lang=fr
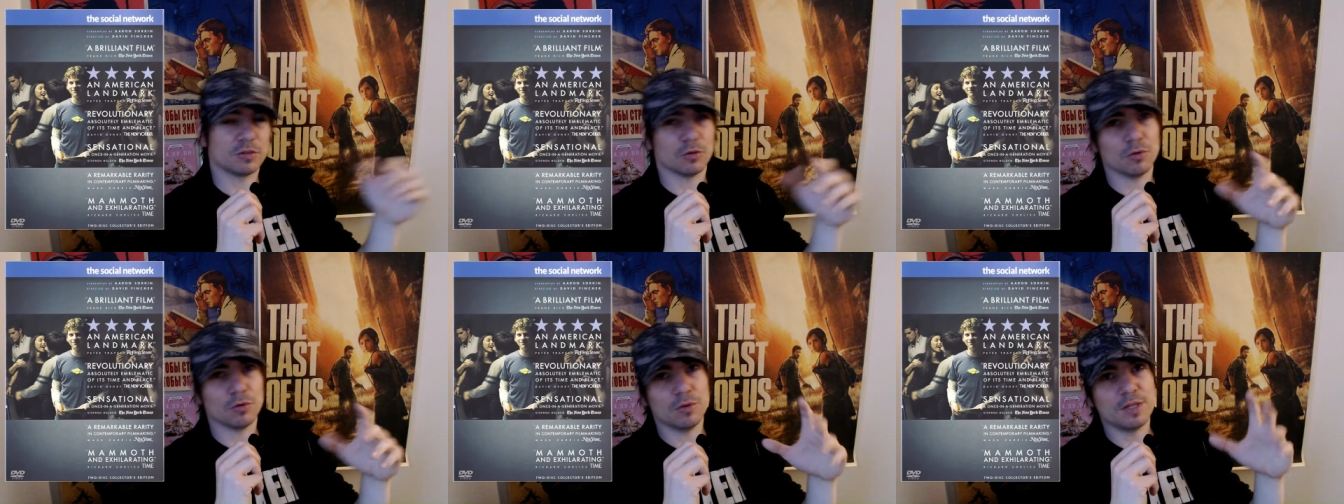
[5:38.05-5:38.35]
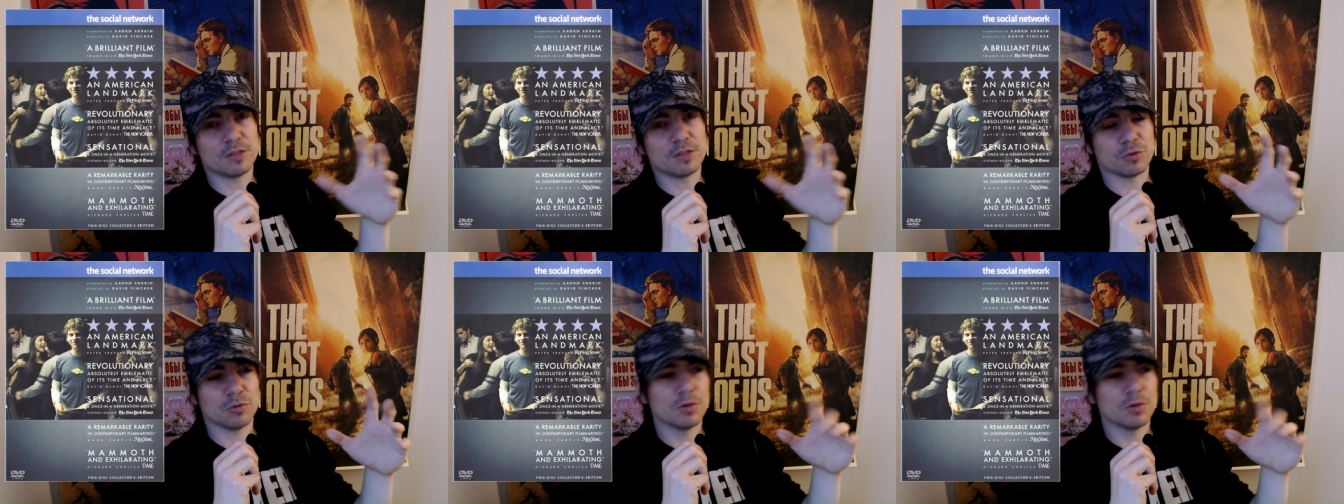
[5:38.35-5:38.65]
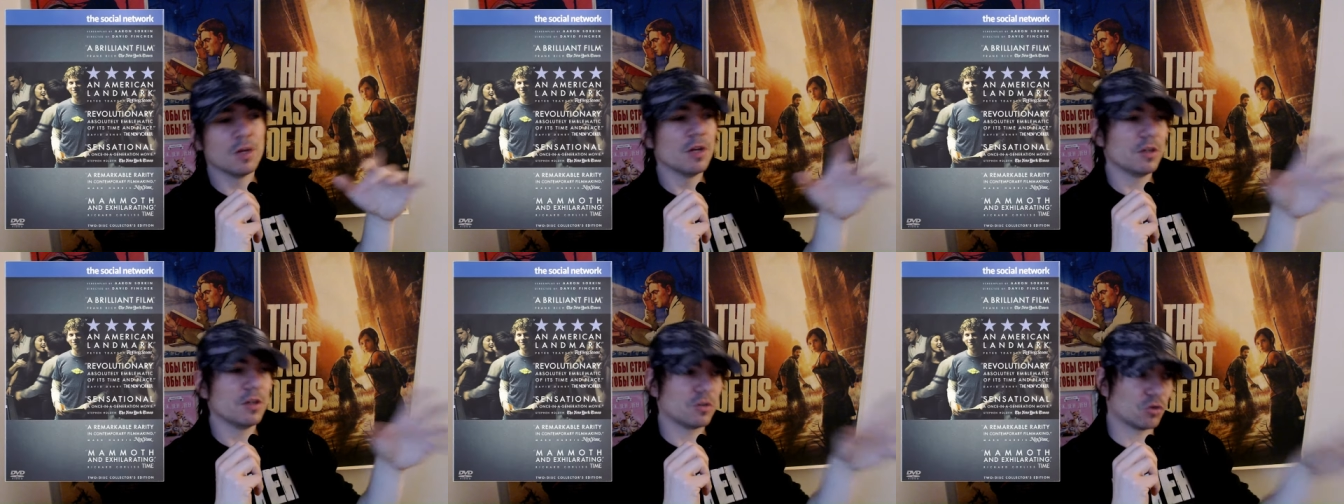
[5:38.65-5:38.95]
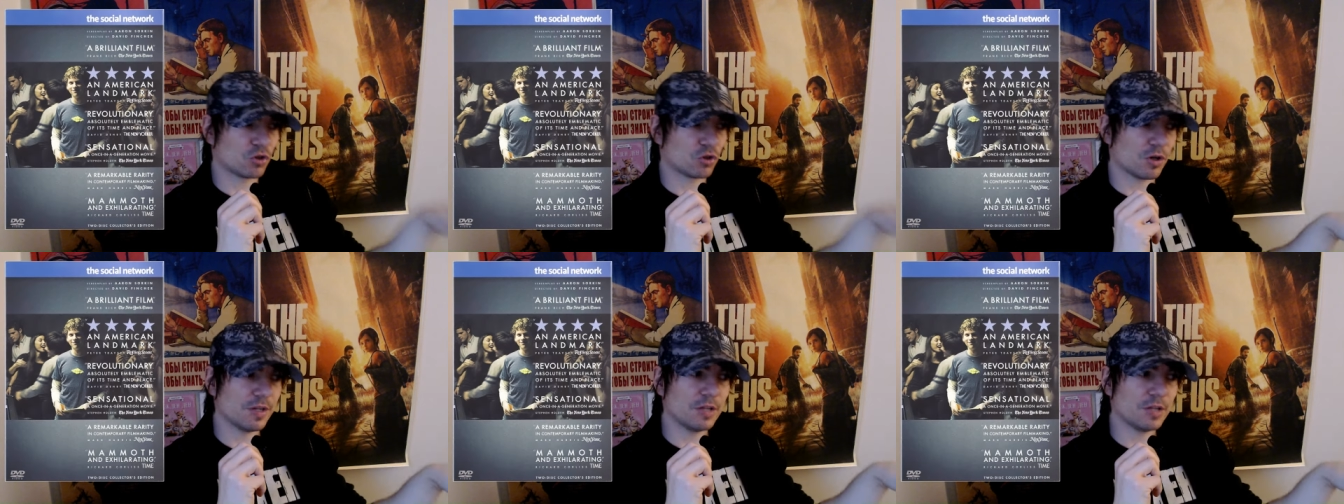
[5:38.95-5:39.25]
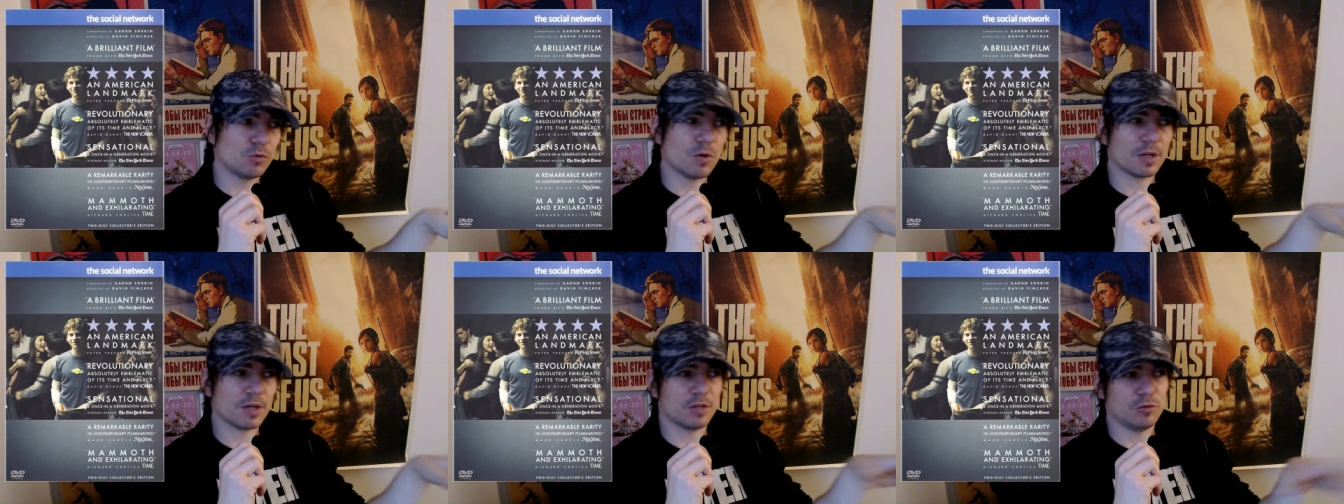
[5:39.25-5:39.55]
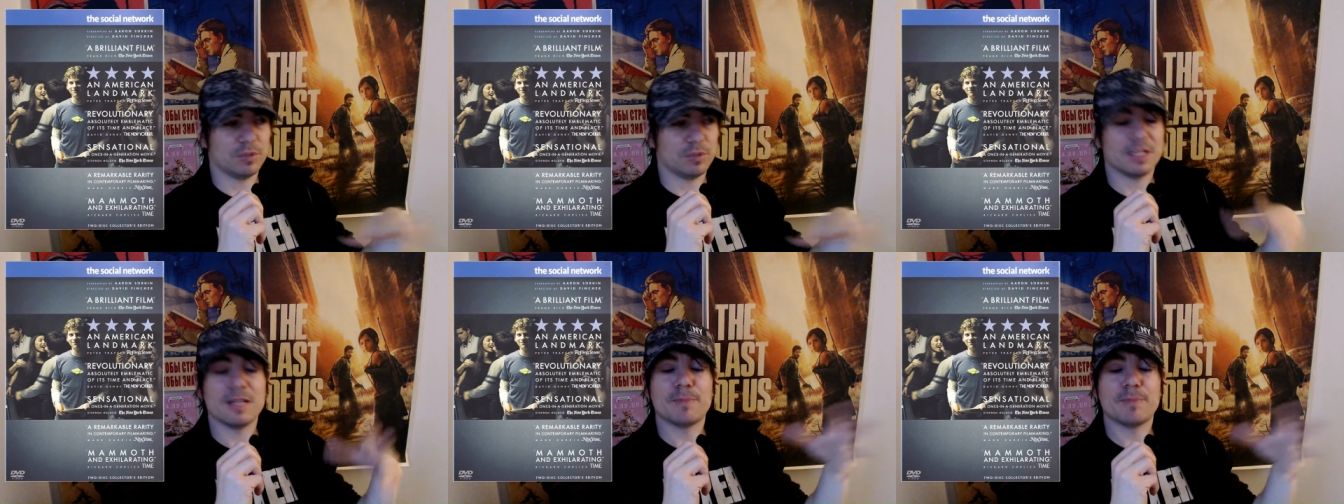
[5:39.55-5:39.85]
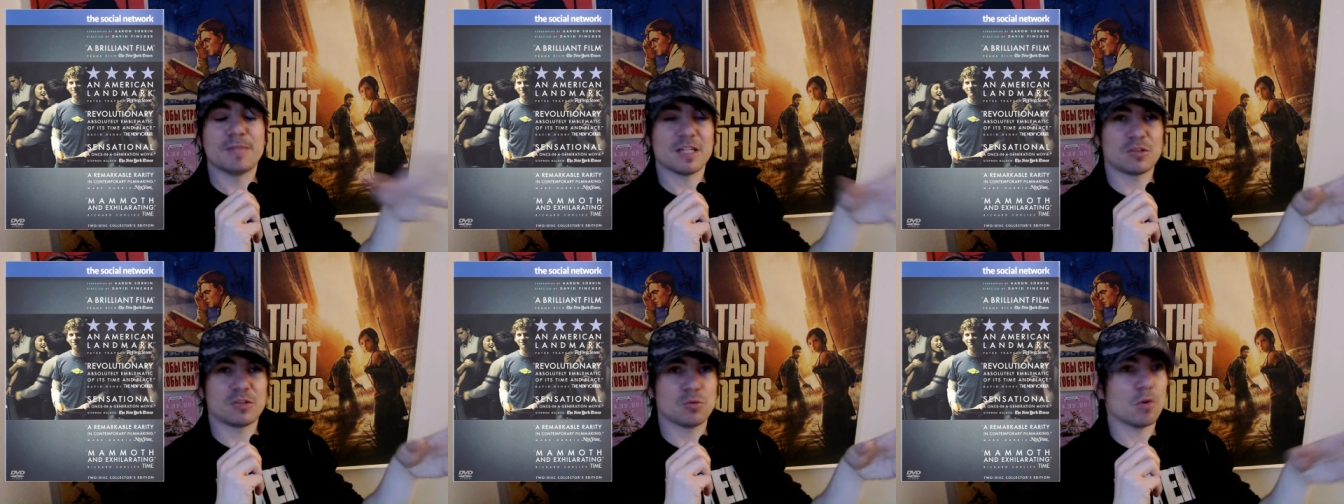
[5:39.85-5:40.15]
étant donné que Social Network est une
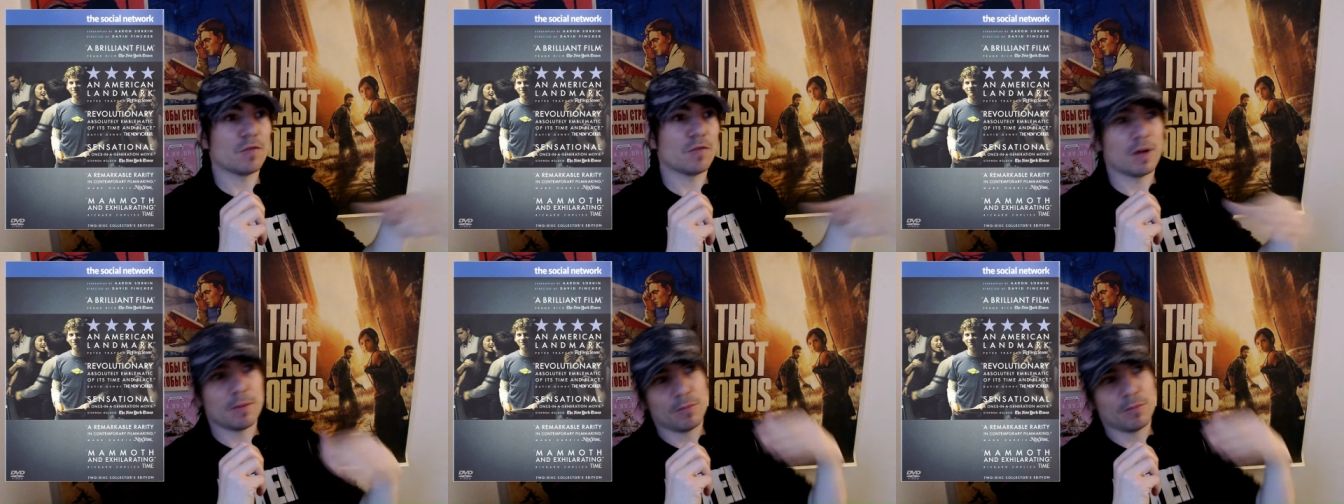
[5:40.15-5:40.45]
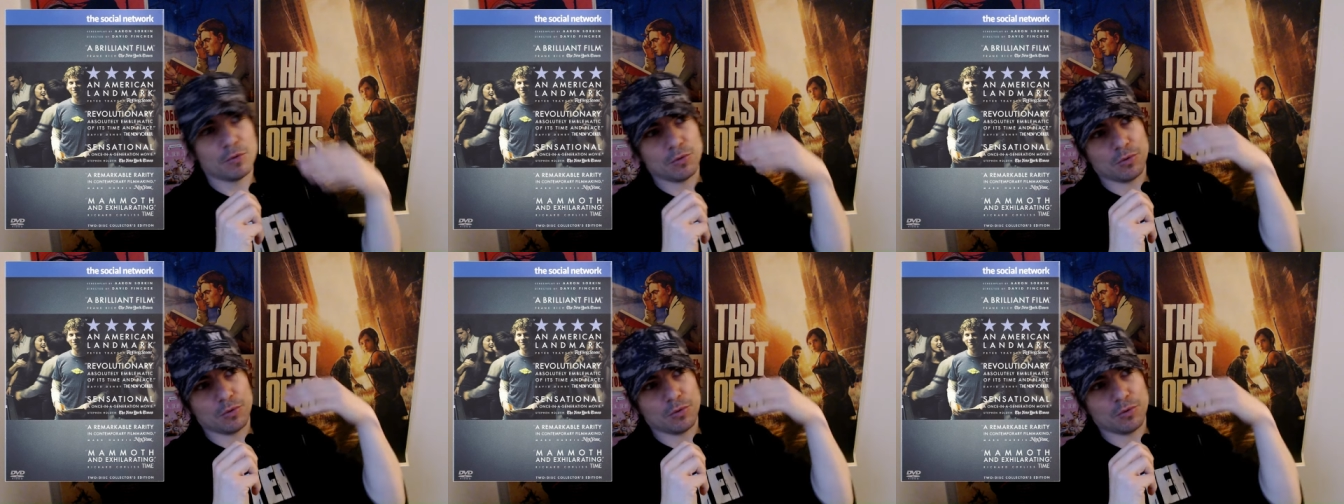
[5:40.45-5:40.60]
adaptation, enfin,